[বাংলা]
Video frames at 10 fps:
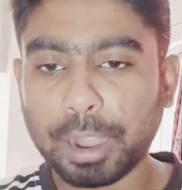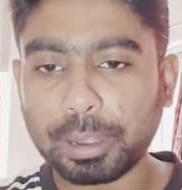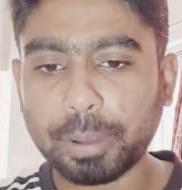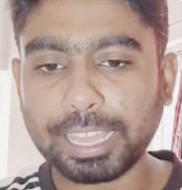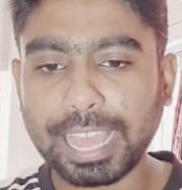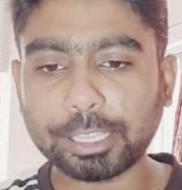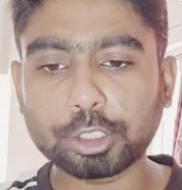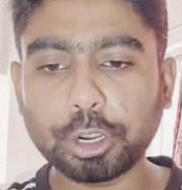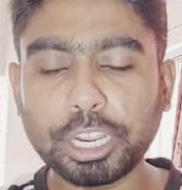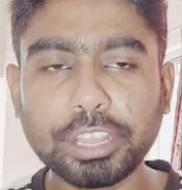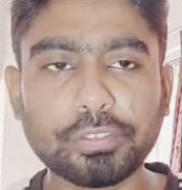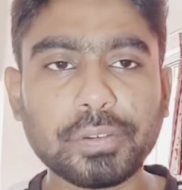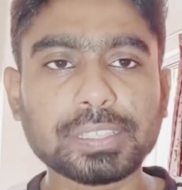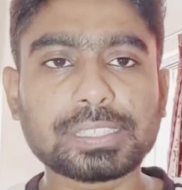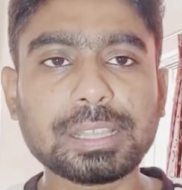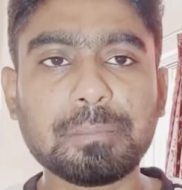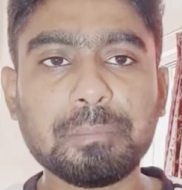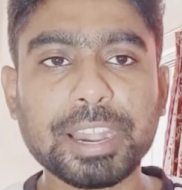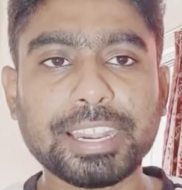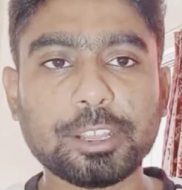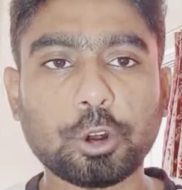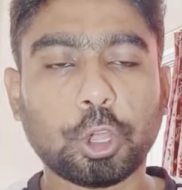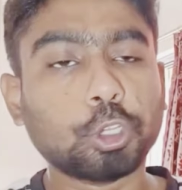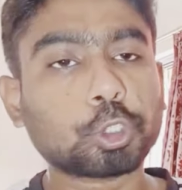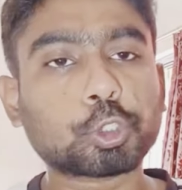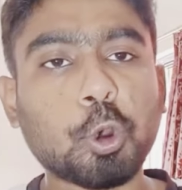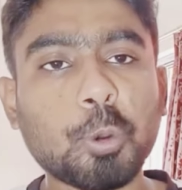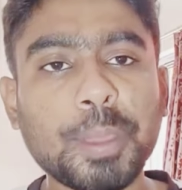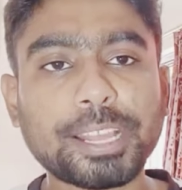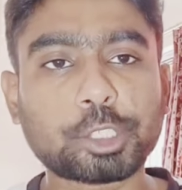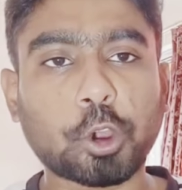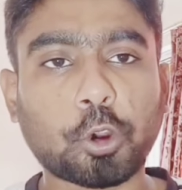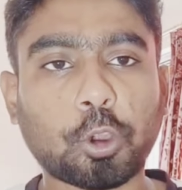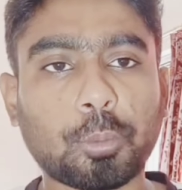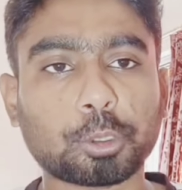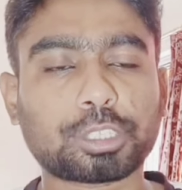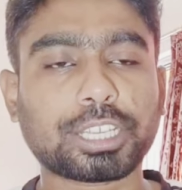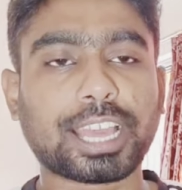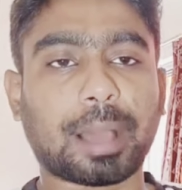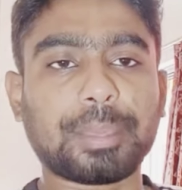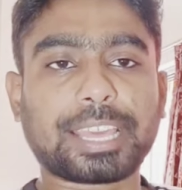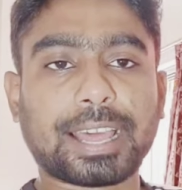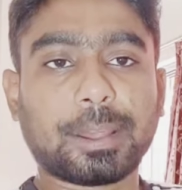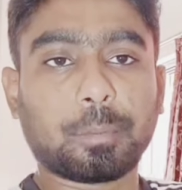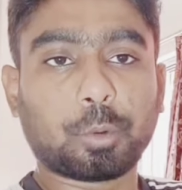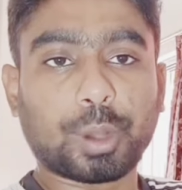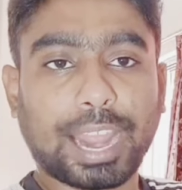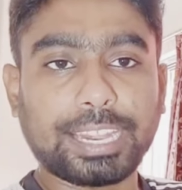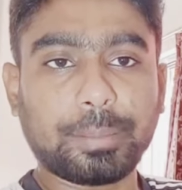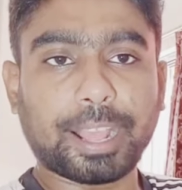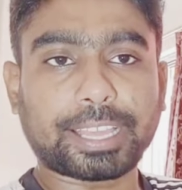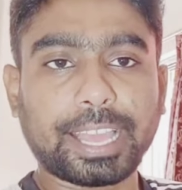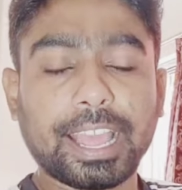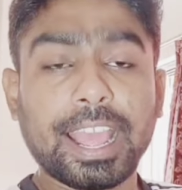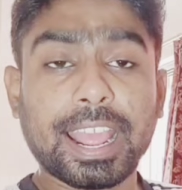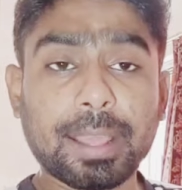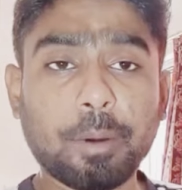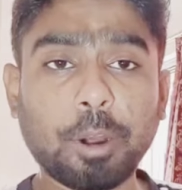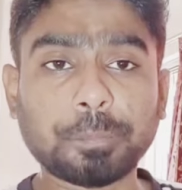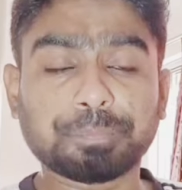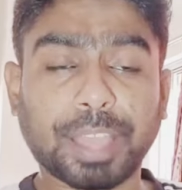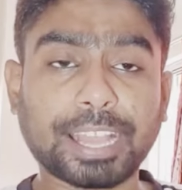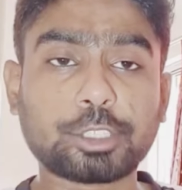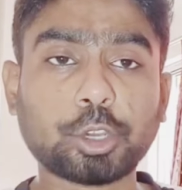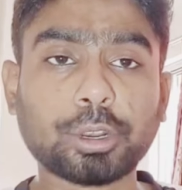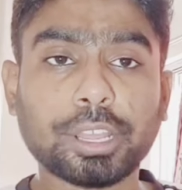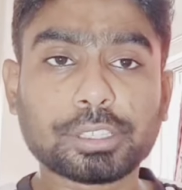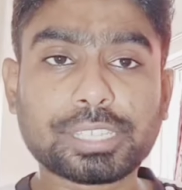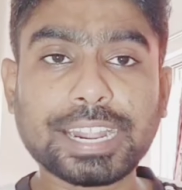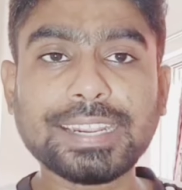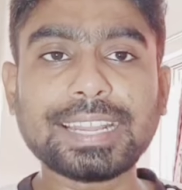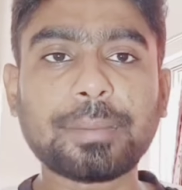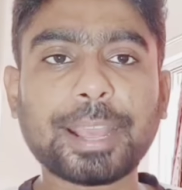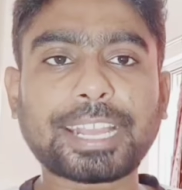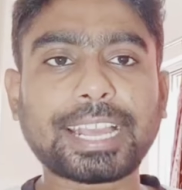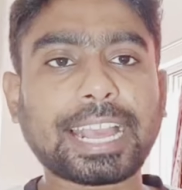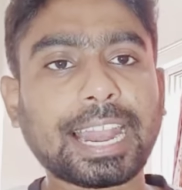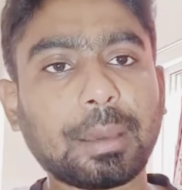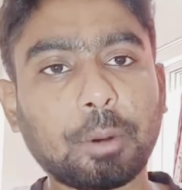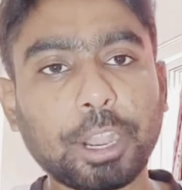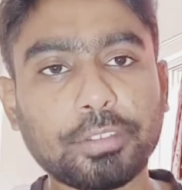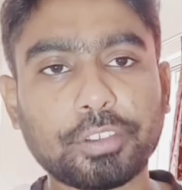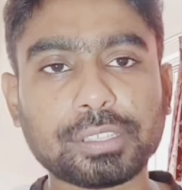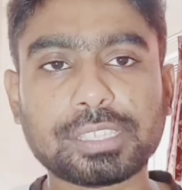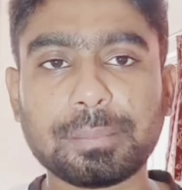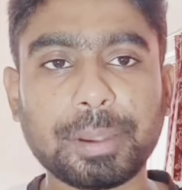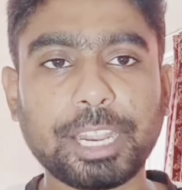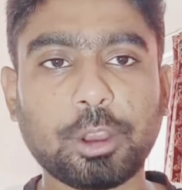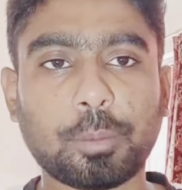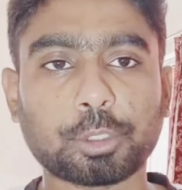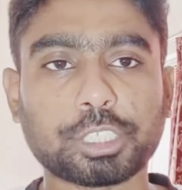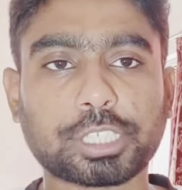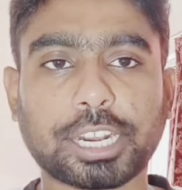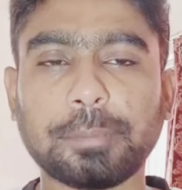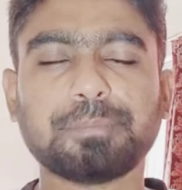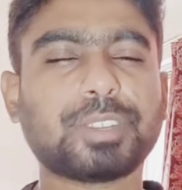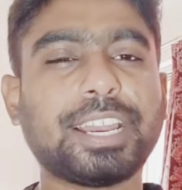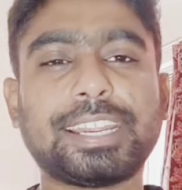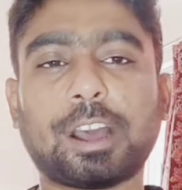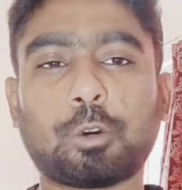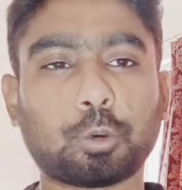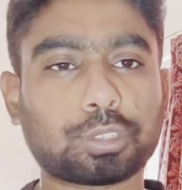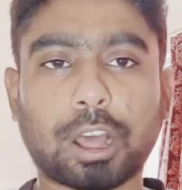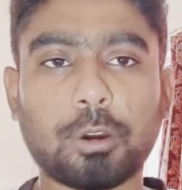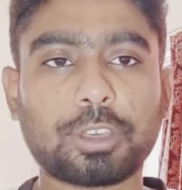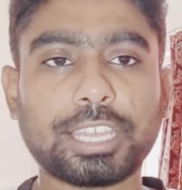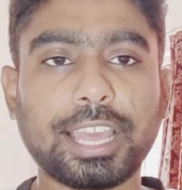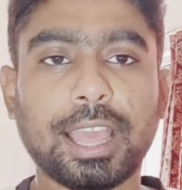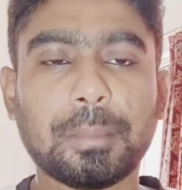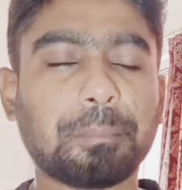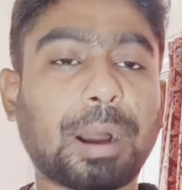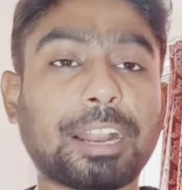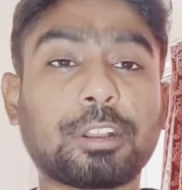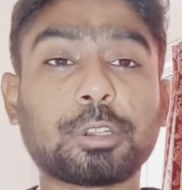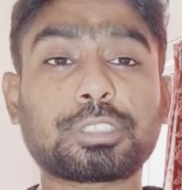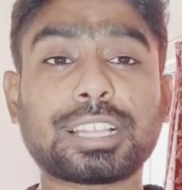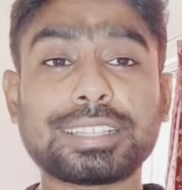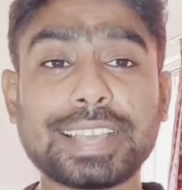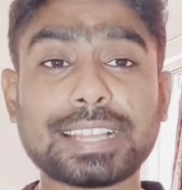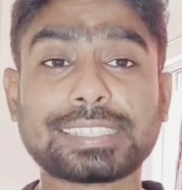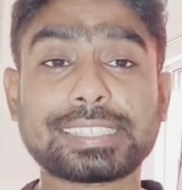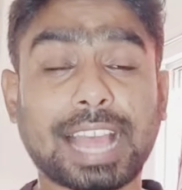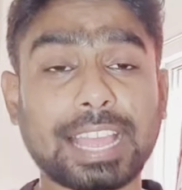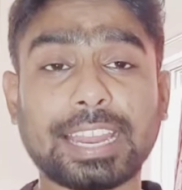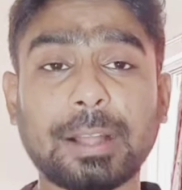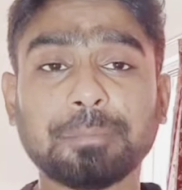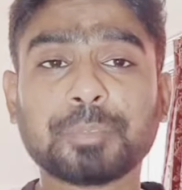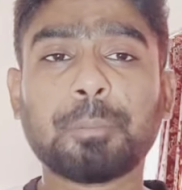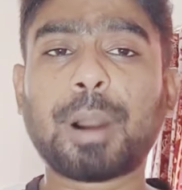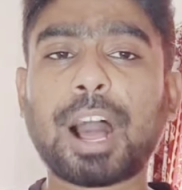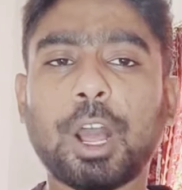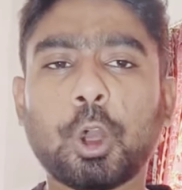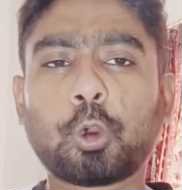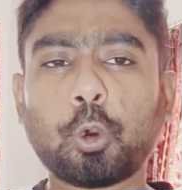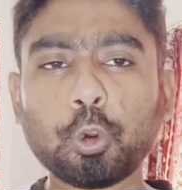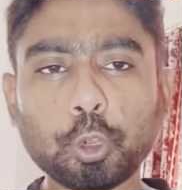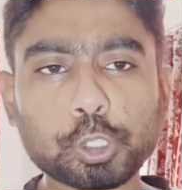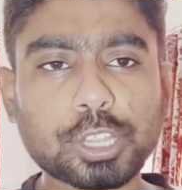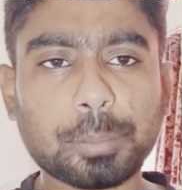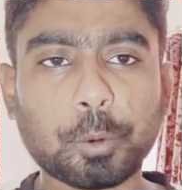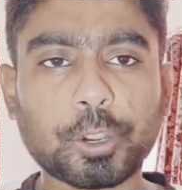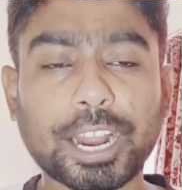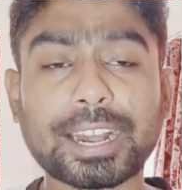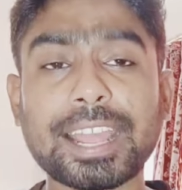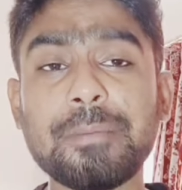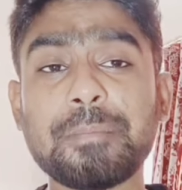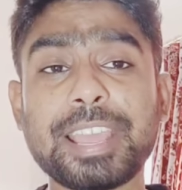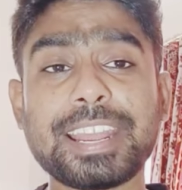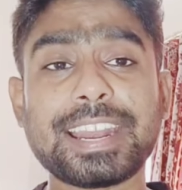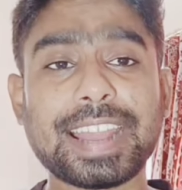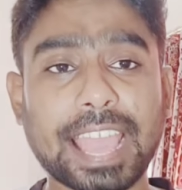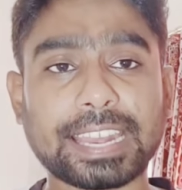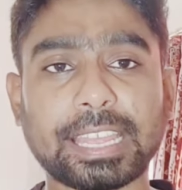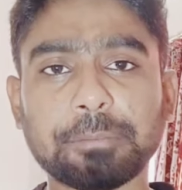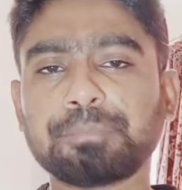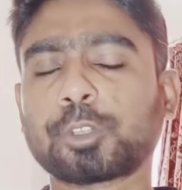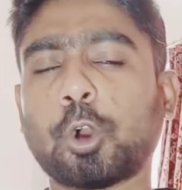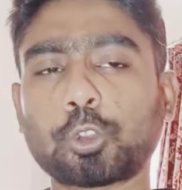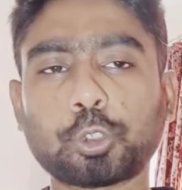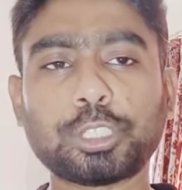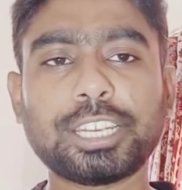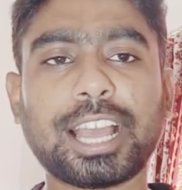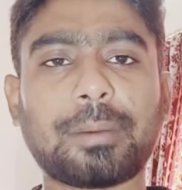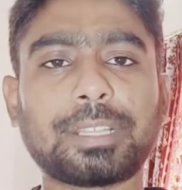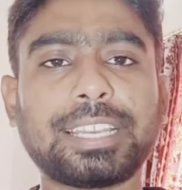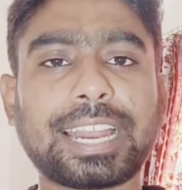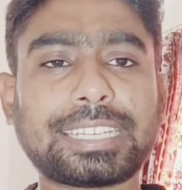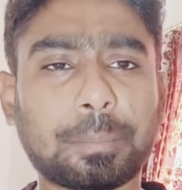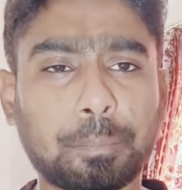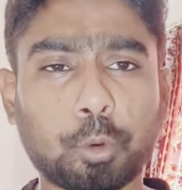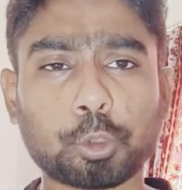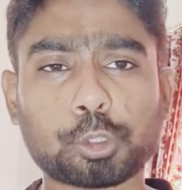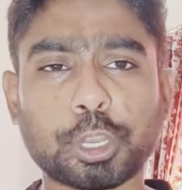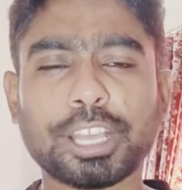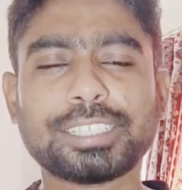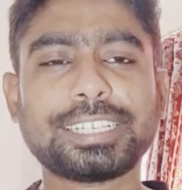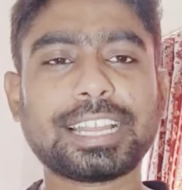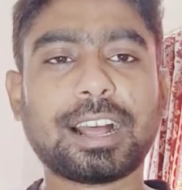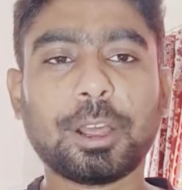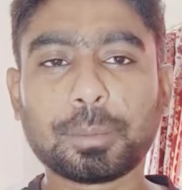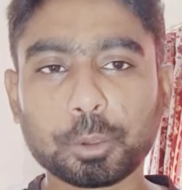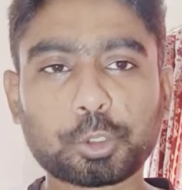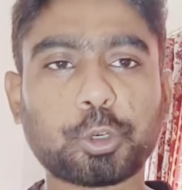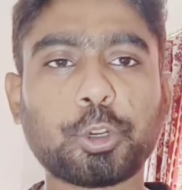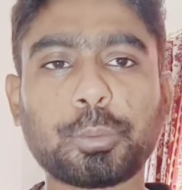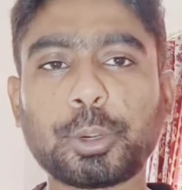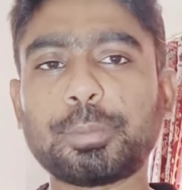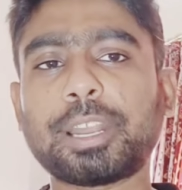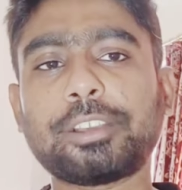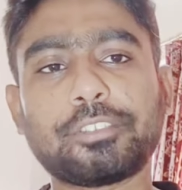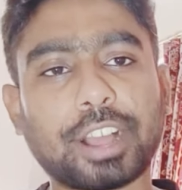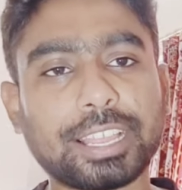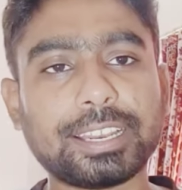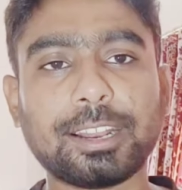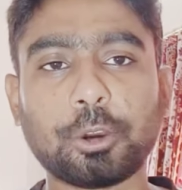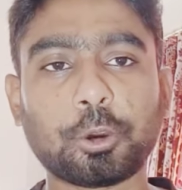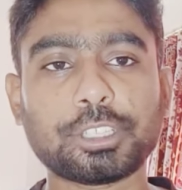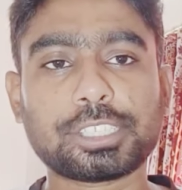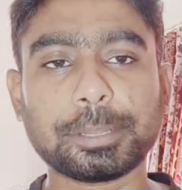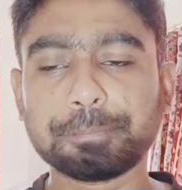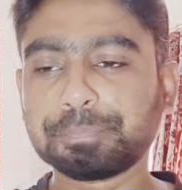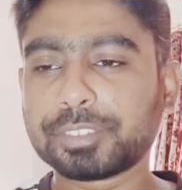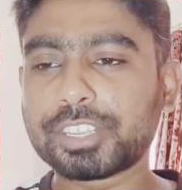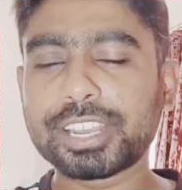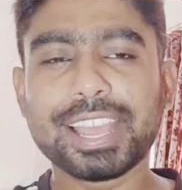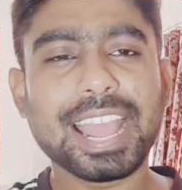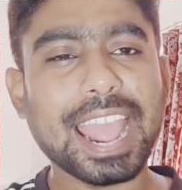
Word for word: বাট ভাই একজন ডিফেন্সিভ মিডিও সৌভিক চক্রবর্তীকে আমি খেলাবো রাইট ব্যাকে এবং একজন সেন্টার ব্যাককে খেলাবো ডিফেন্সিভ মিডিও পজিশনে এটাও কোথাও গিয়ে মান্যতা দেয়া যায় না বা কোনো সাপোর্টাররাই মেনে নেয়নি গতদিনে আমাদের একটা পোস্ট যেটা প্রচণ্ড পরিমাণে ভাইরালও হয়েছে যে